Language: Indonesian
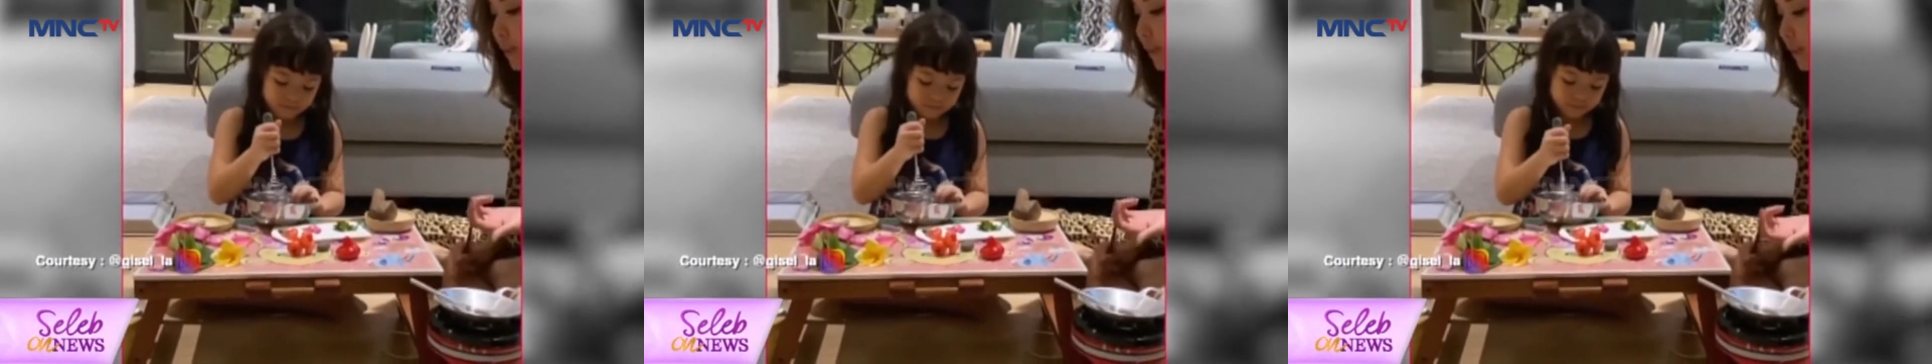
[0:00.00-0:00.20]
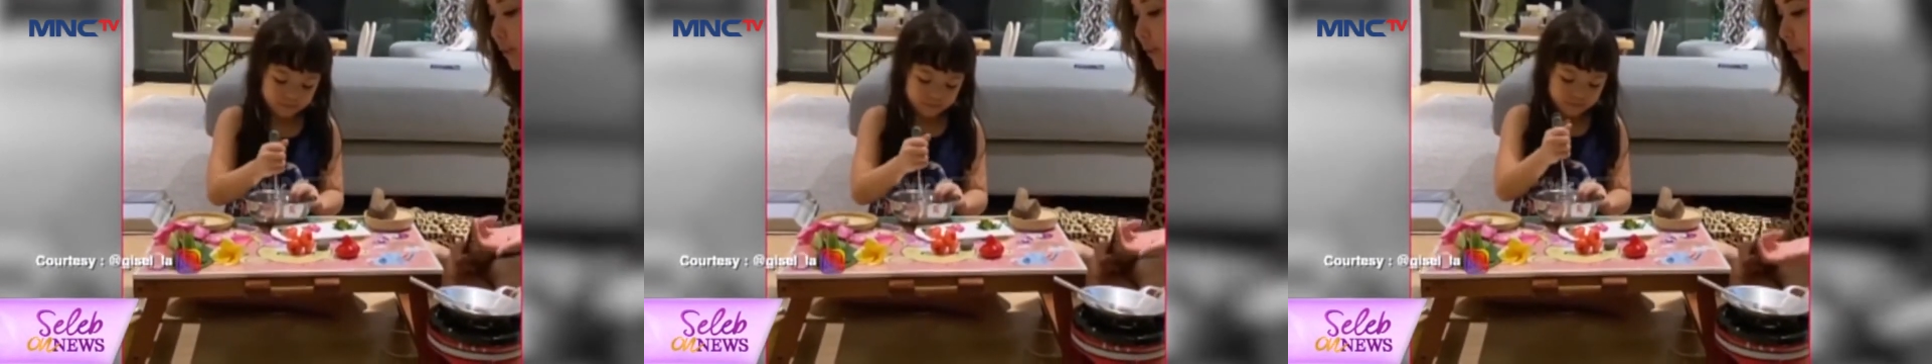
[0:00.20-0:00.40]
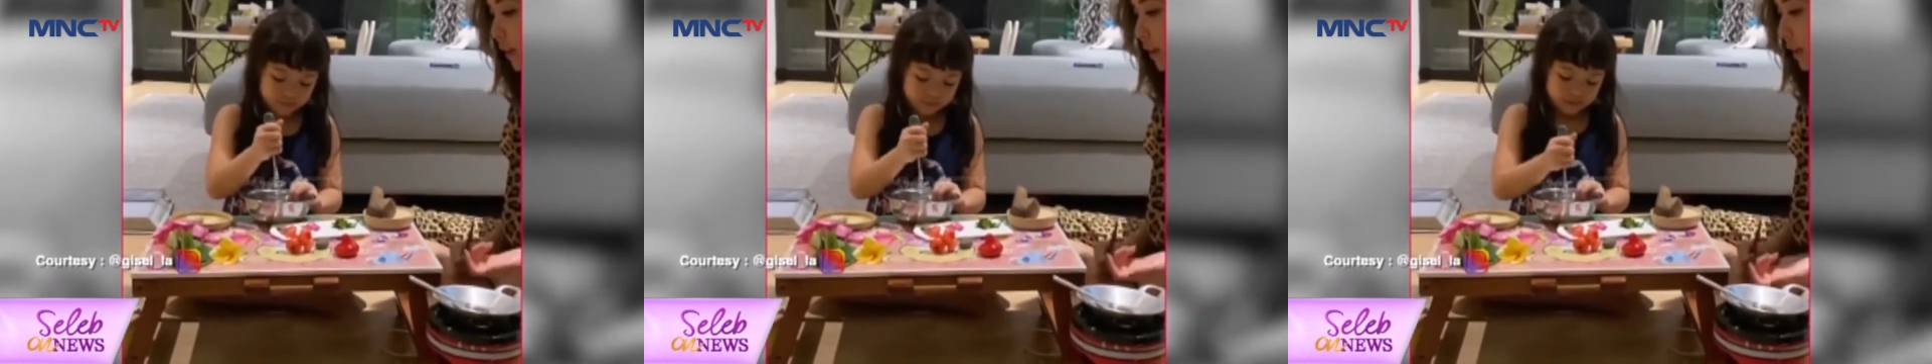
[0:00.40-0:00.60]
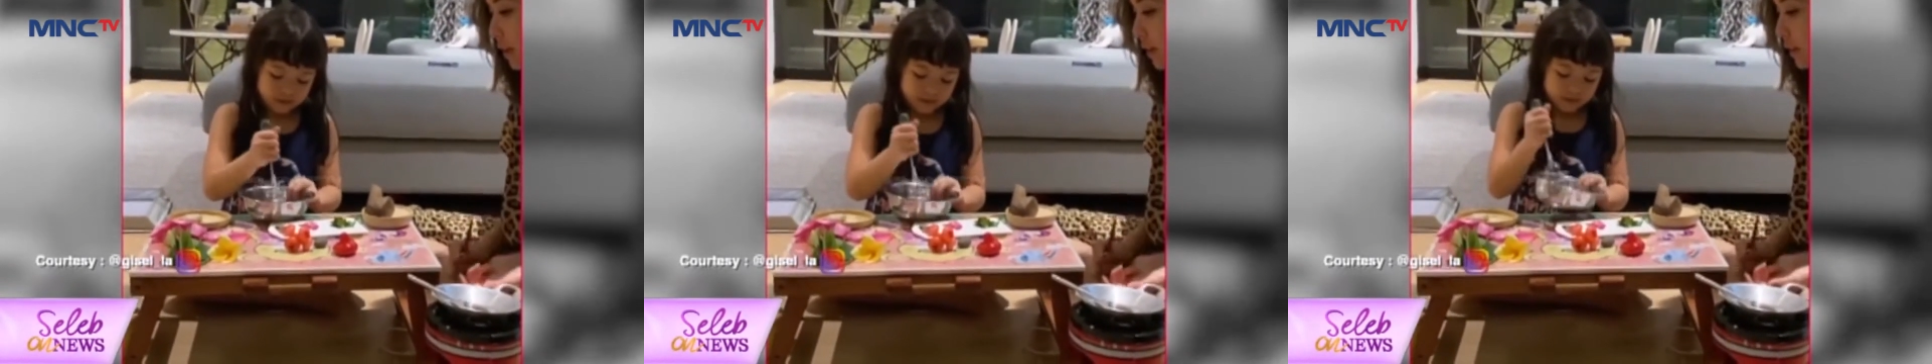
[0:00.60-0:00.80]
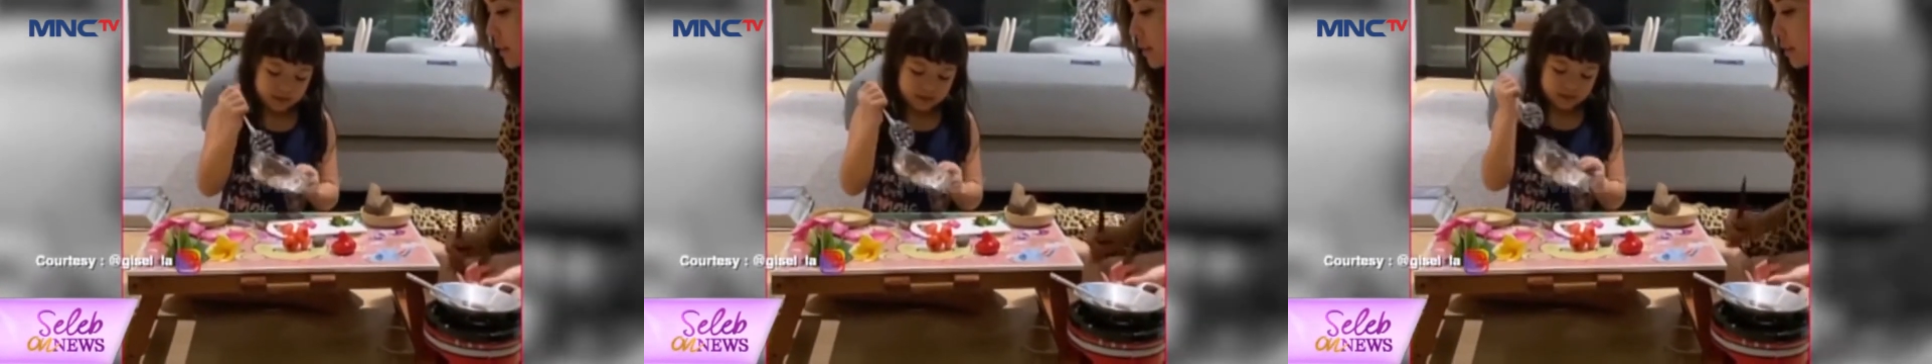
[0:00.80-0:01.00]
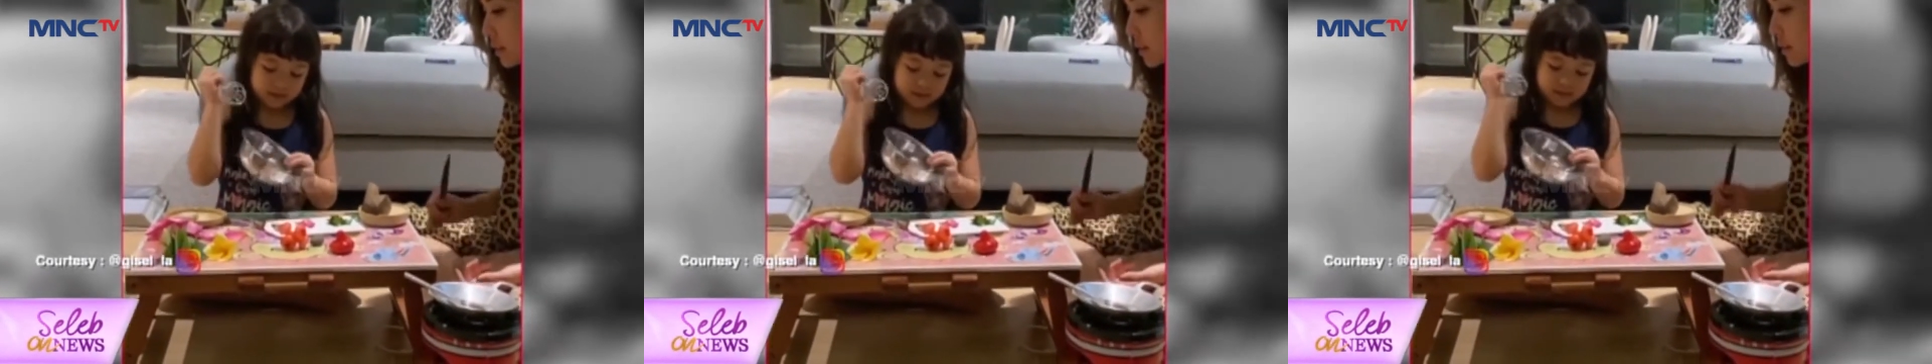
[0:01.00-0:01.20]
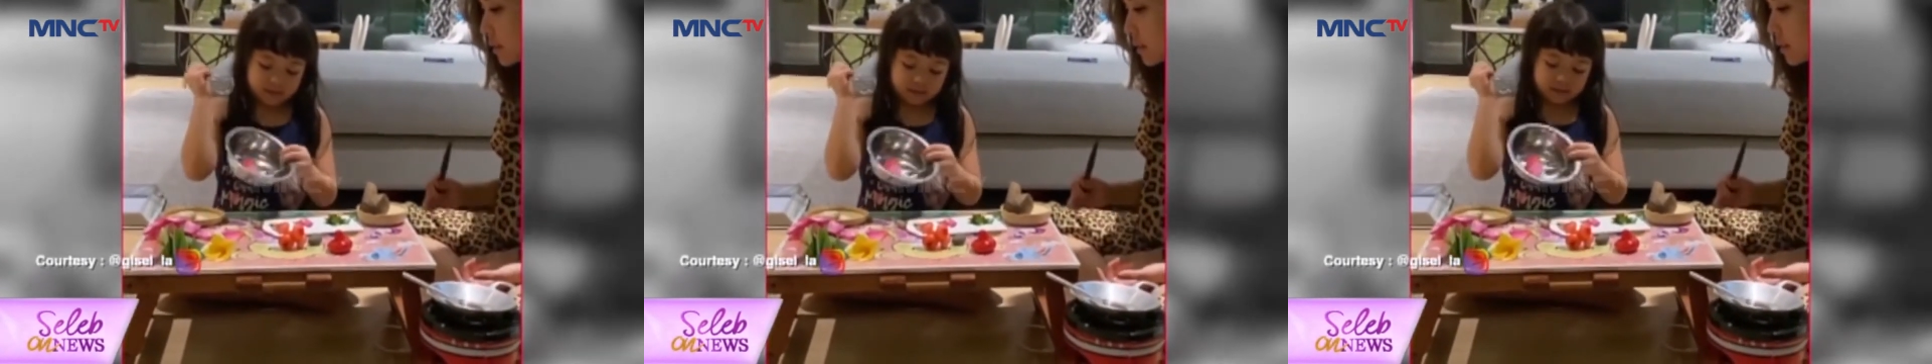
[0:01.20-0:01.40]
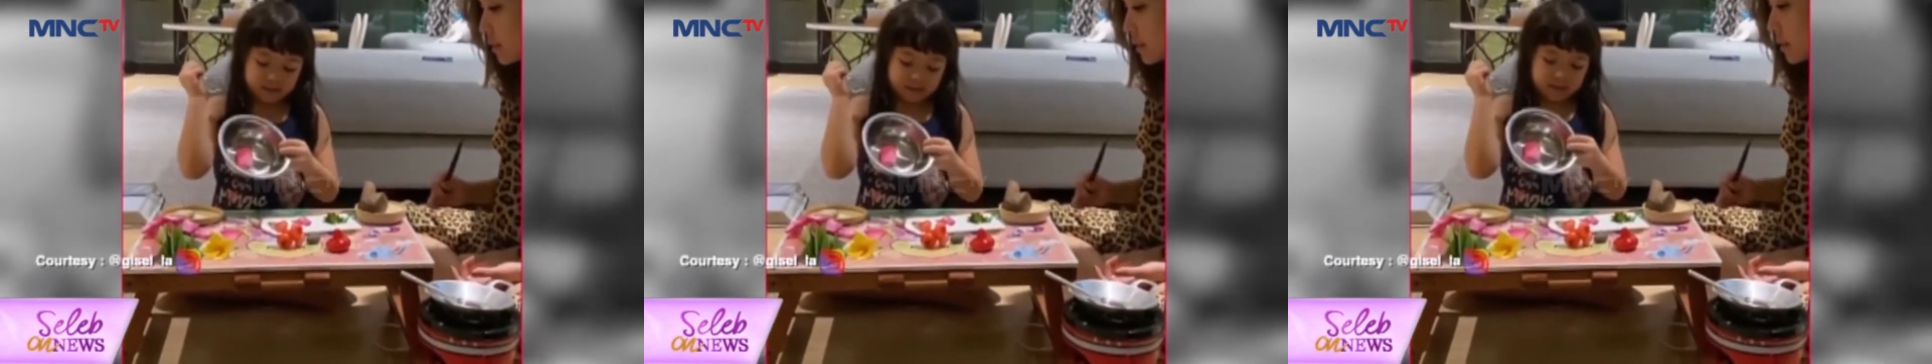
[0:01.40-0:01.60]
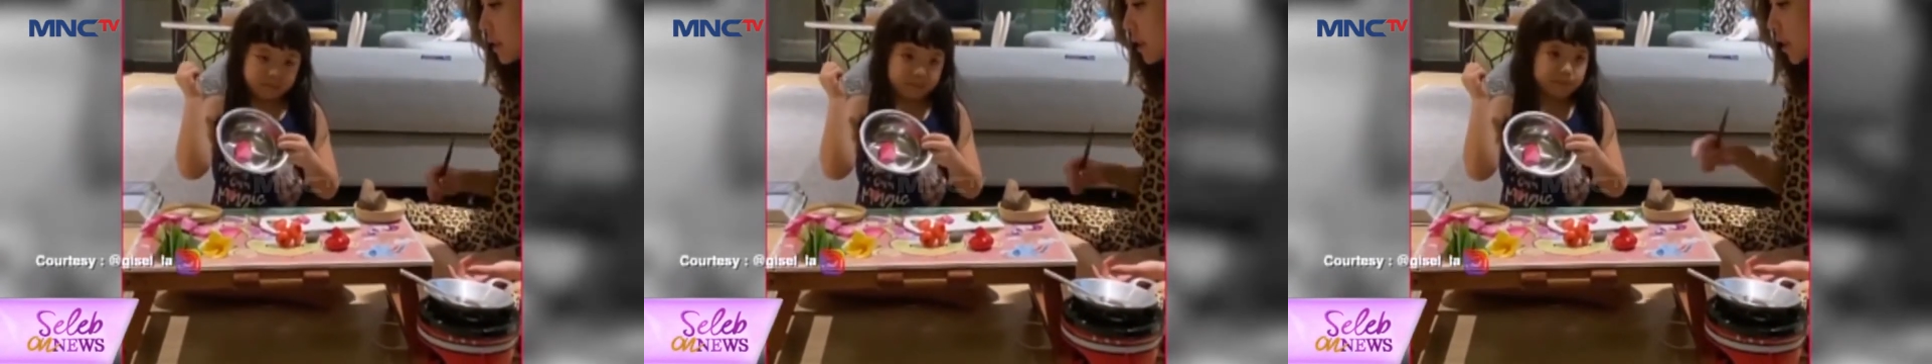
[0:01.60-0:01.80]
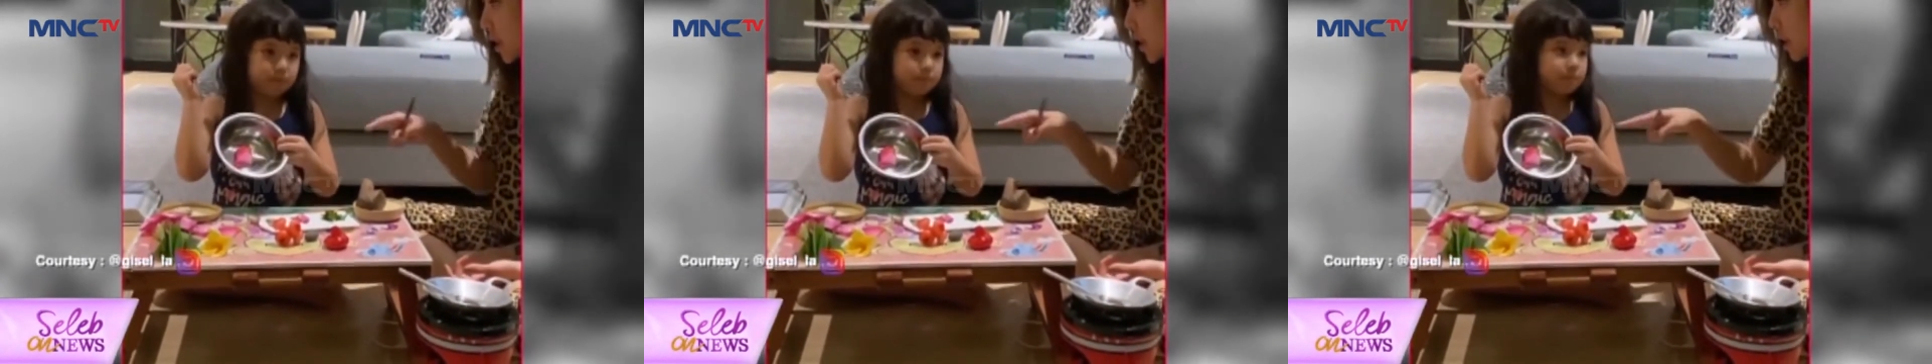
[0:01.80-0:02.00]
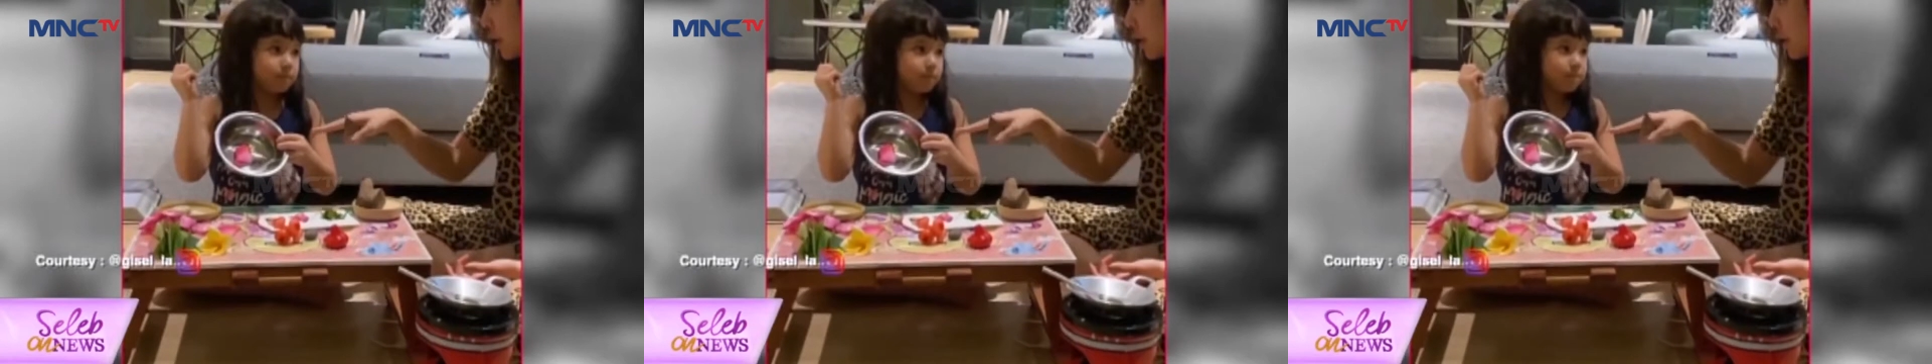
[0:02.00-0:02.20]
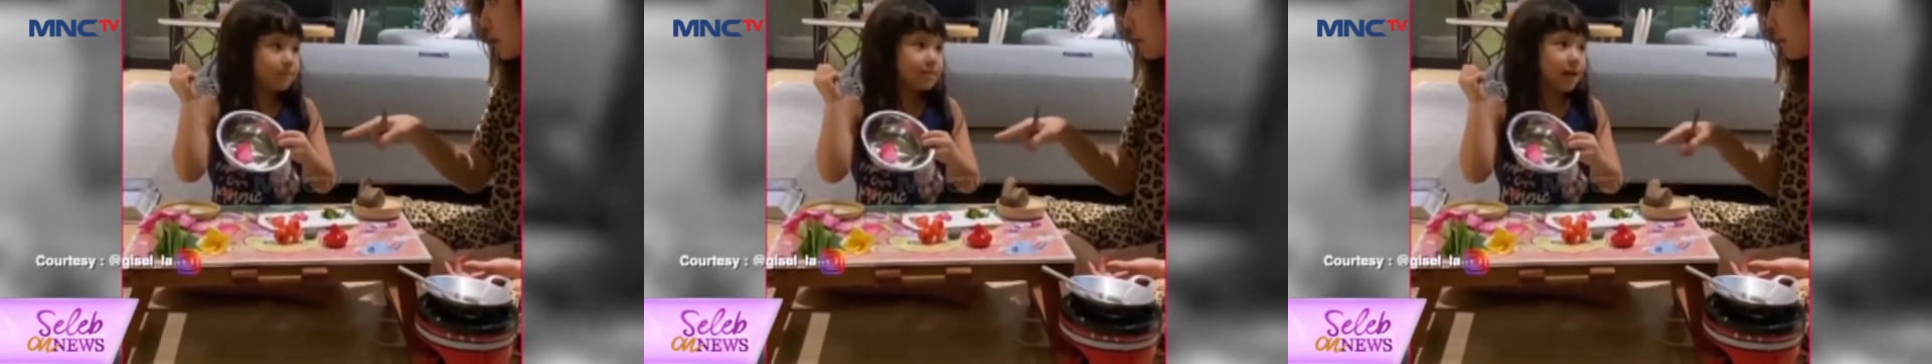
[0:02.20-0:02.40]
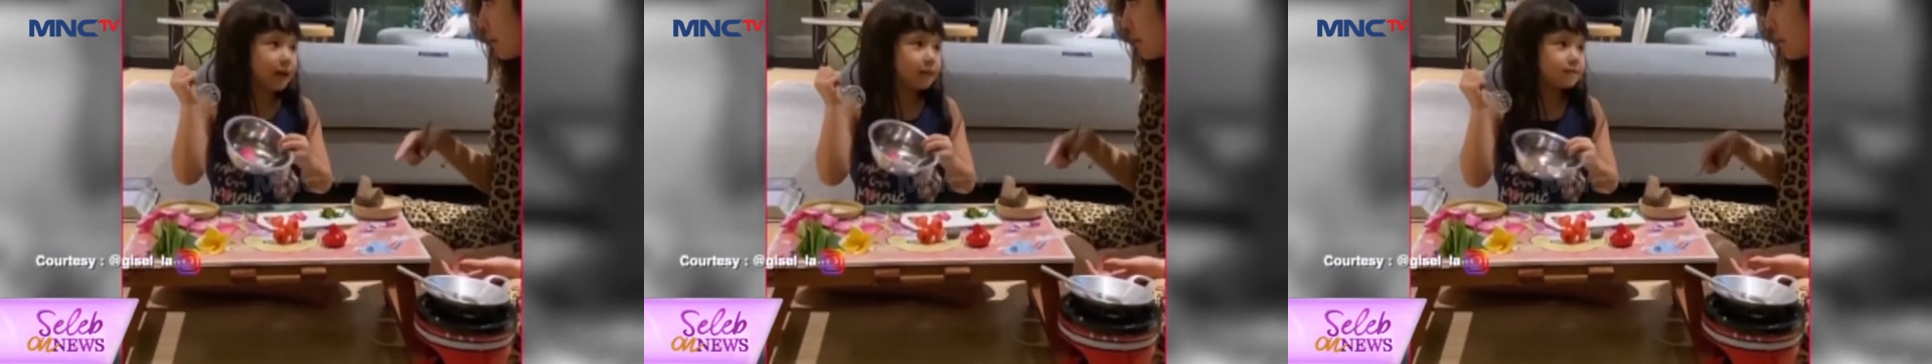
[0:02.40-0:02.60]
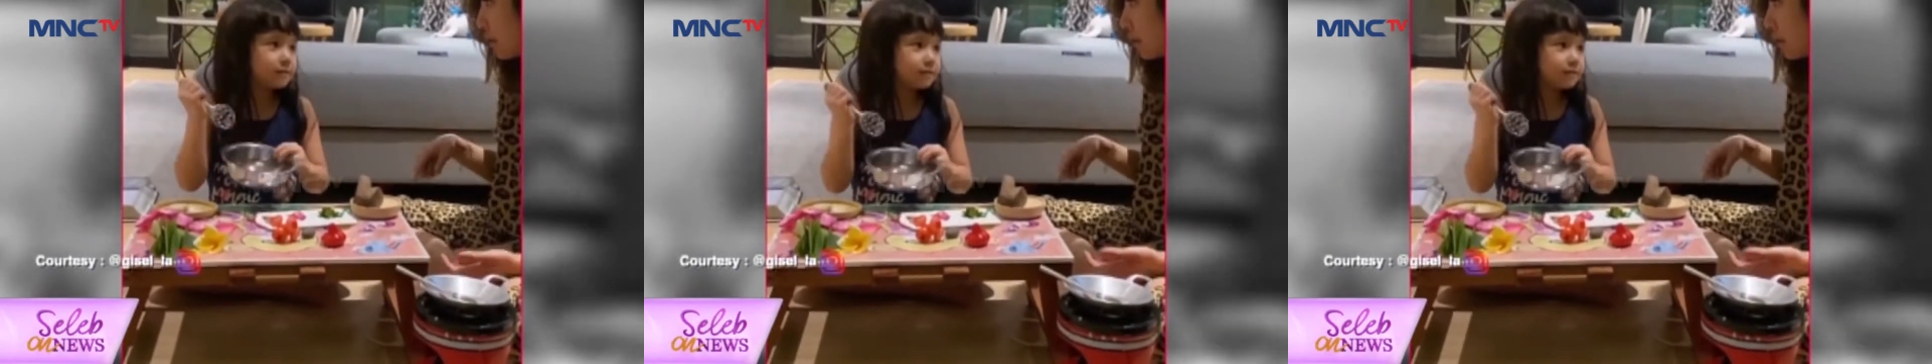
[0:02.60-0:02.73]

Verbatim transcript: potatonya? Ini. Iya.